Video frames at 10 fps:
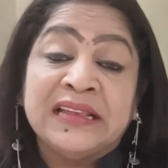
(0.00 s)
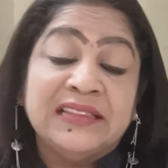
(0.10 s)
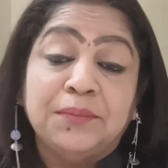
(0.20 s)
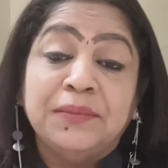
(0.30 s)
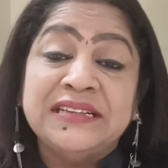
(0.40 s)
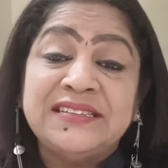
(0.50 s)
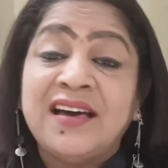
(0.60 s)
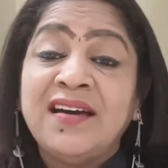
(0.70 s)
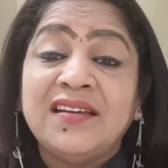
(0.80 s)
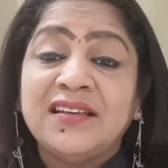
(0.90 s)
இந்த
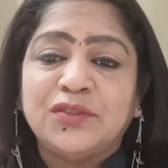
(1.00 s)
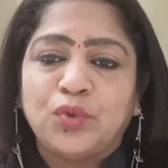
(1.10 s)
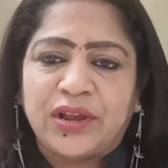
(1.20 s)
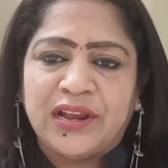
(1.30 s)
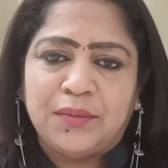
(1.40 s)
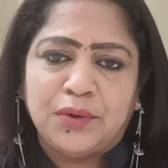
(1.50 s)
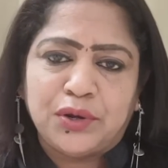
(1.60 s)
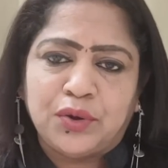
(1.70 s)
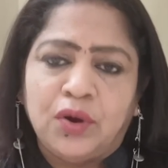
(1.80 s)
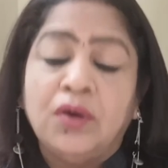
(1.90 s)
மின்சார துறையில்
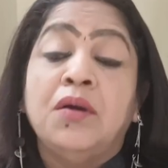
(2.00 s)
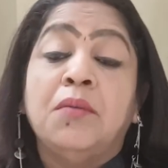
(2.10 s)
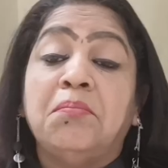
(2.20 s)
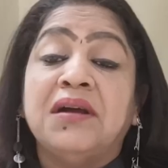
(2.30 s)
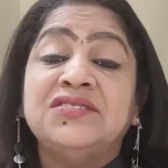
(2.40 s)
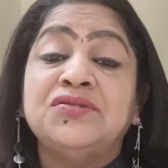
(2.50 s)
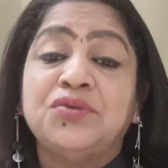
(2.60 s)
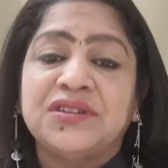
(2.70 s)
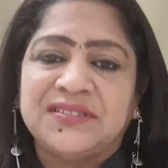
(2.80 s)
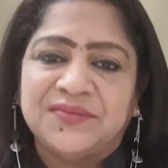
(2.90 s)
மட்டும் மஞ்ச
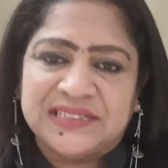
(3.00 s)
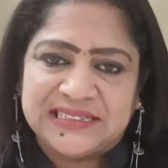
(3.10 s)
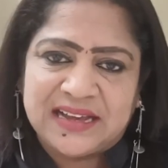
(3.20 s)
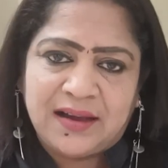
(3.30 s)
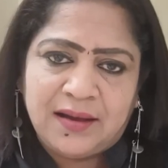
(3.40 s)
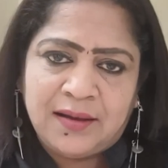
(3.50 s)
நோட்டீஸ் விட்டா